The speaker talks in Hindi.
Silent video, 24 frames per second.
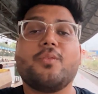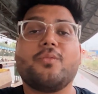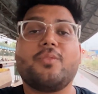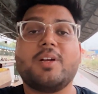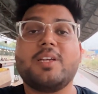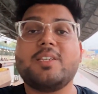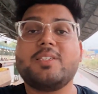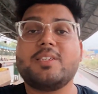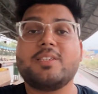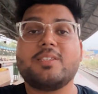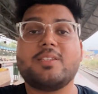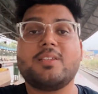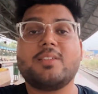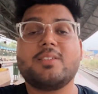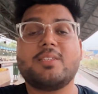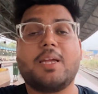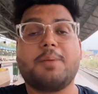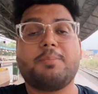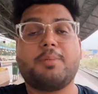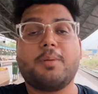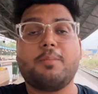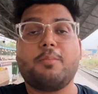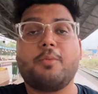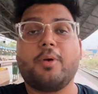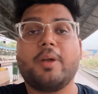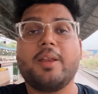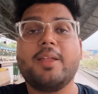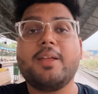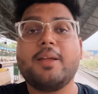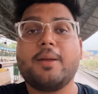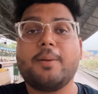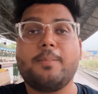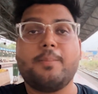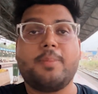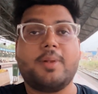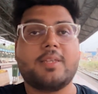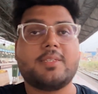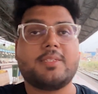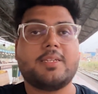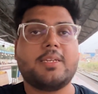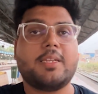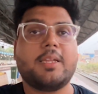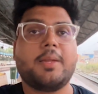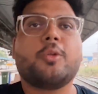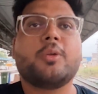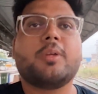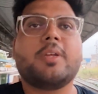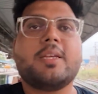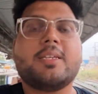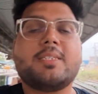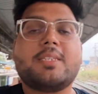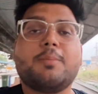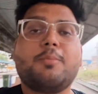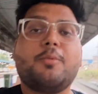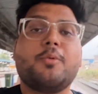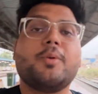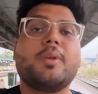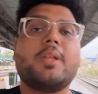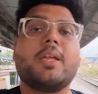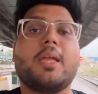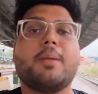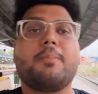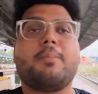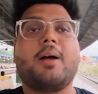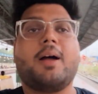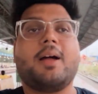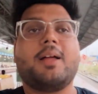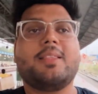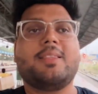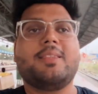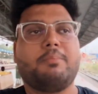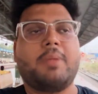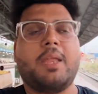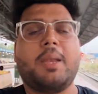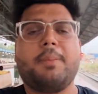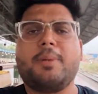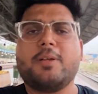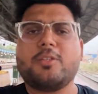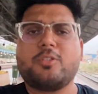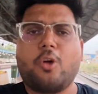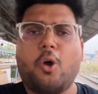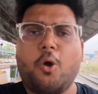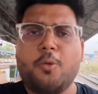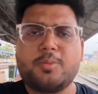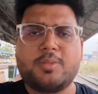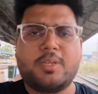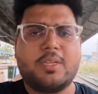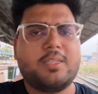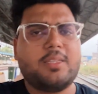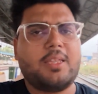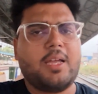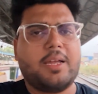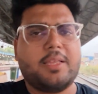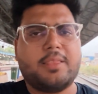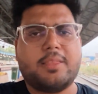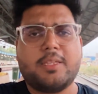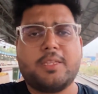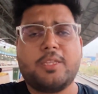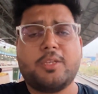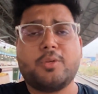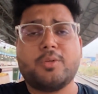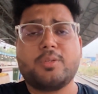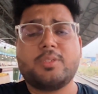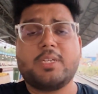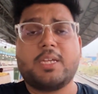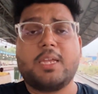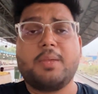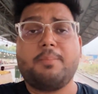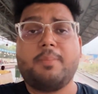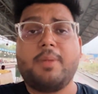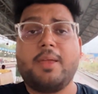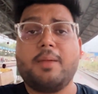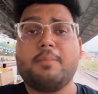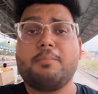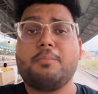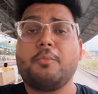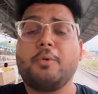वही स्टेशन से आपकी बोर्डिंग कंपलसरी तो ये सब होने के बाद मेरे पास ऑप्शन था इतने दिनों से कि मैं